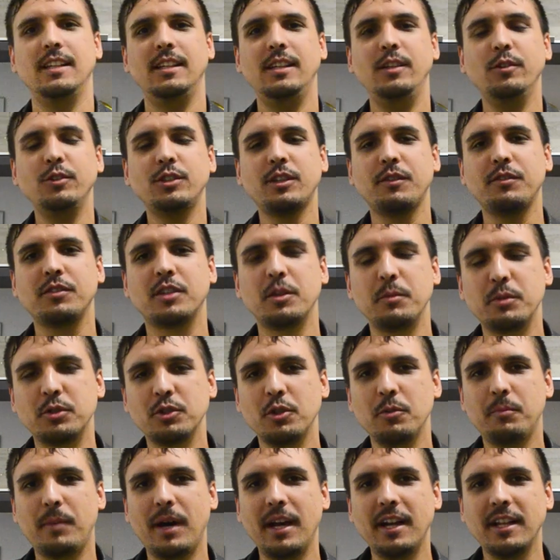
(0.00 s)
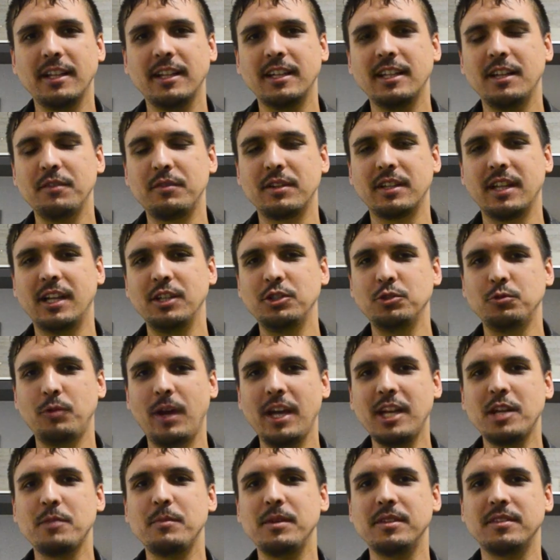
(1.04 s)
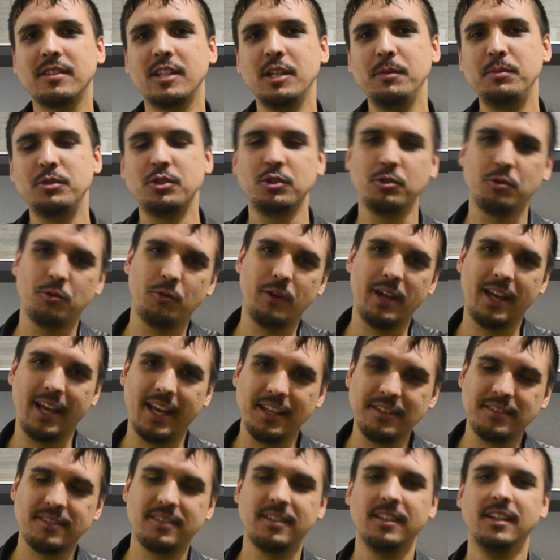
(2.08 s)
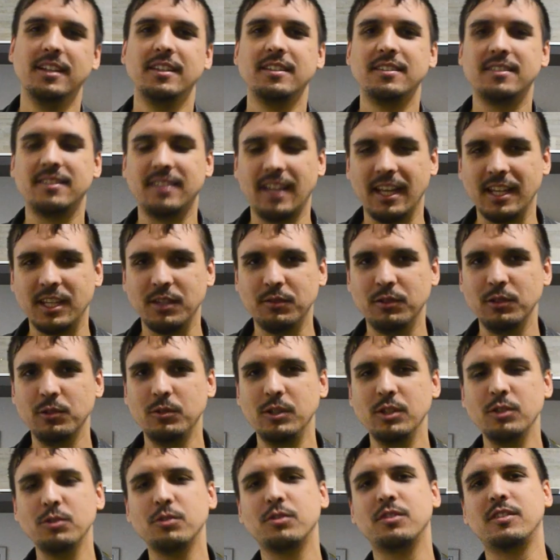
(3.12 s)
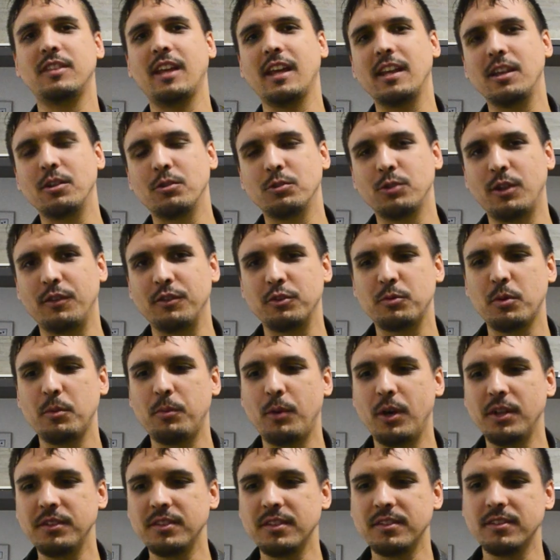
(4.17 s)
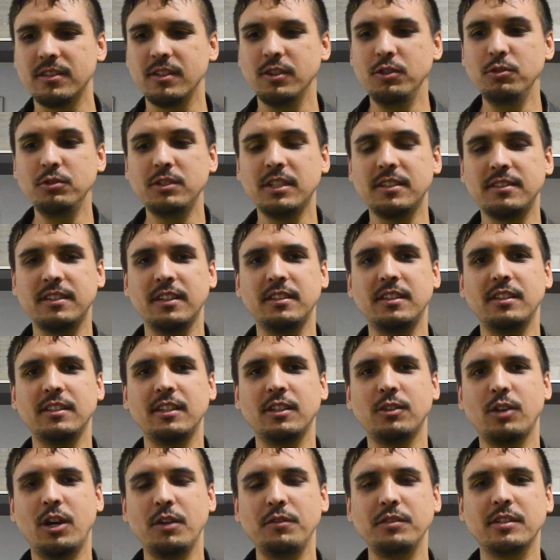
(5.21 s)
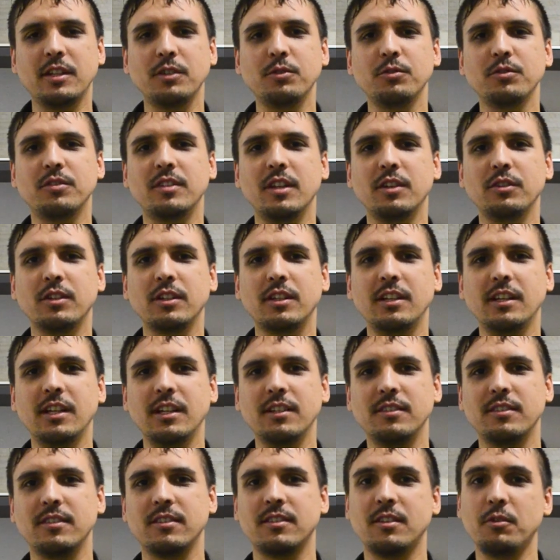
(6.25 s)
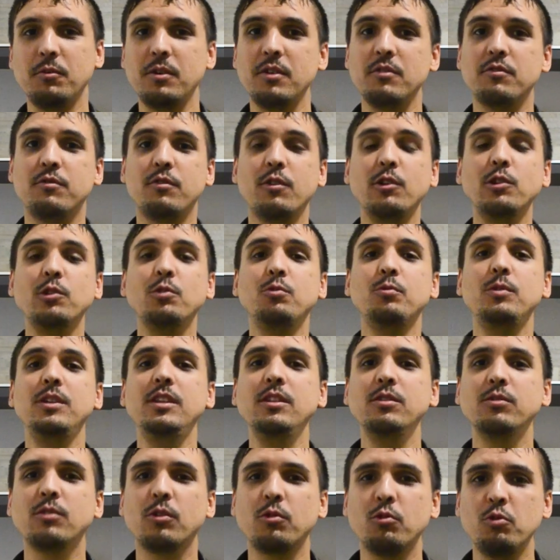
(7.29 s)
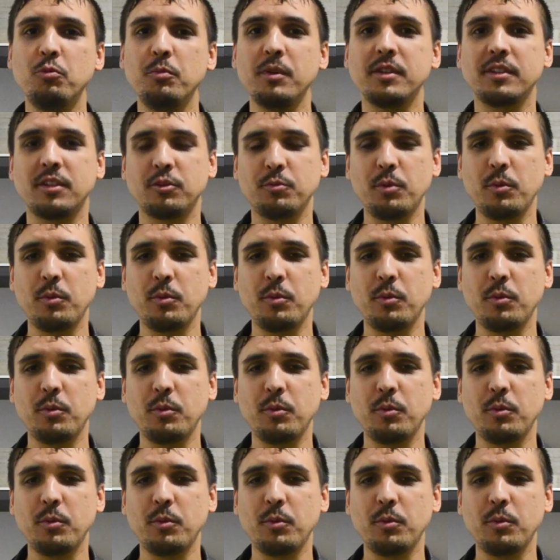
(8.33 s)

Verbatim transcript: E o JavaScript não para, né? Na verdade, o ECMAScript, o ES, segue evoluindo, seguem com novas propostas, e o TC39 está anunciando aqui que eles estão evoluindo algumas das